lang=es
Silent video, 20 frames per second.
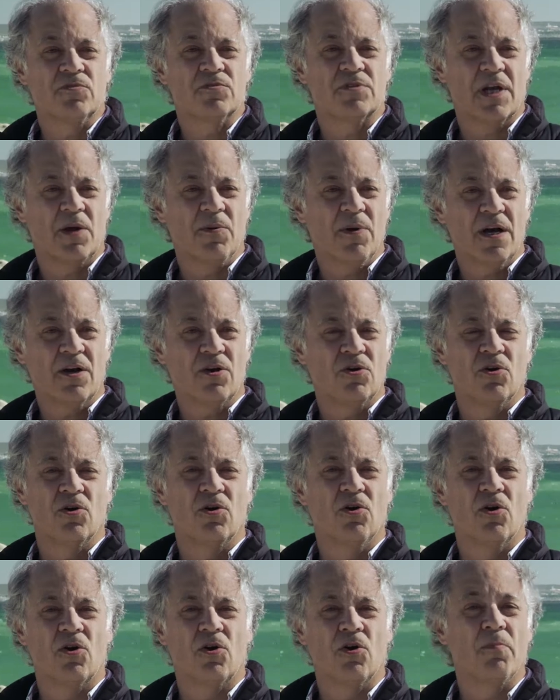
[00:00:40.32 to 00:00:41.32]
fue un
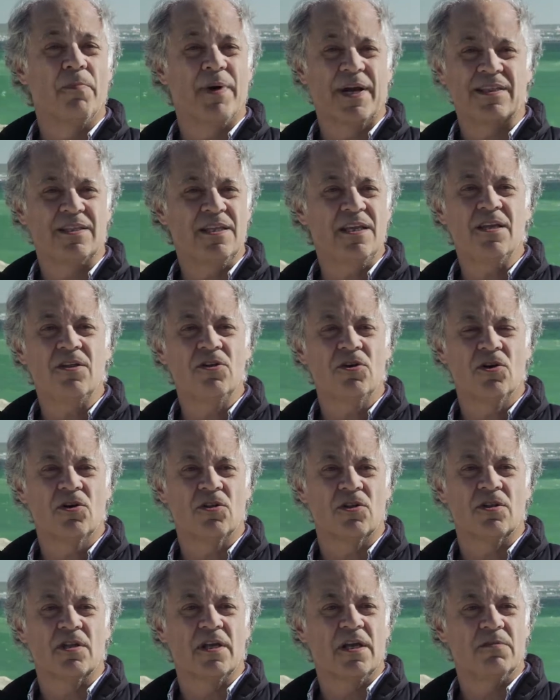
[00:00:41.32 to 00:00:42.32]
trabajo
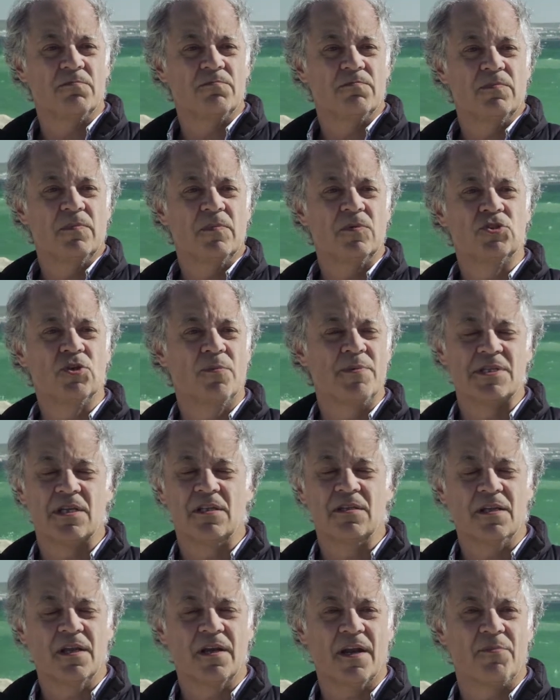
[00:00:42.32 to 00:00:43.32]
compartido donde yo me
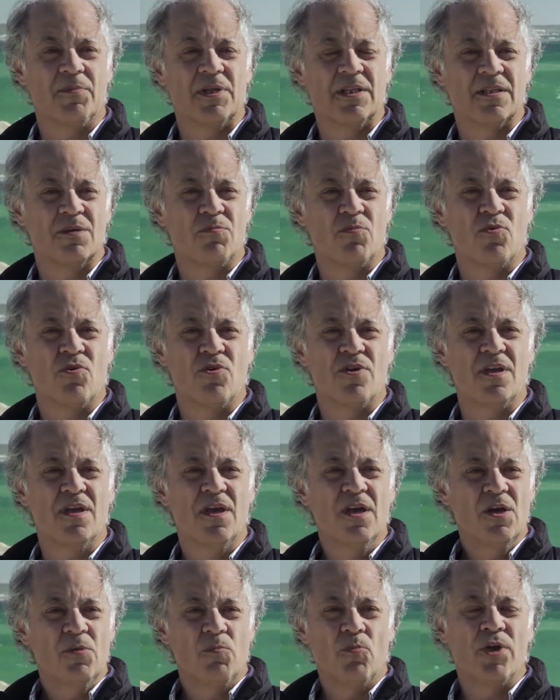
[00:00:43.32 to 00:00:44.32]
sentí realmente muy,
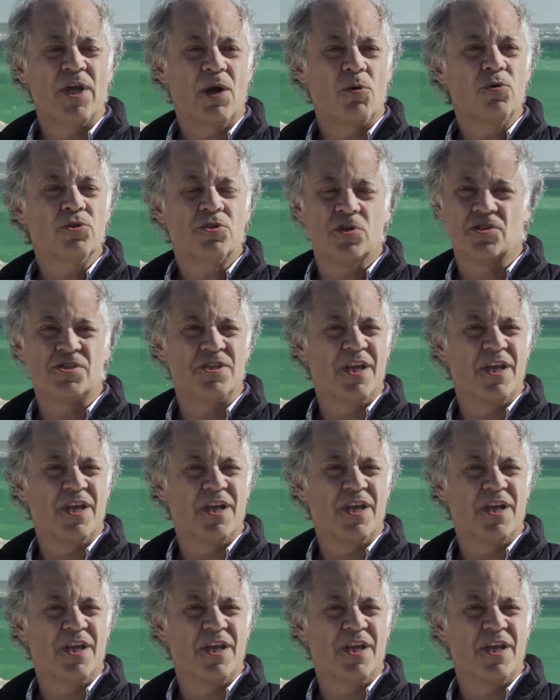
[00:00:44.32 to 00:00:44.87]
muy a gusto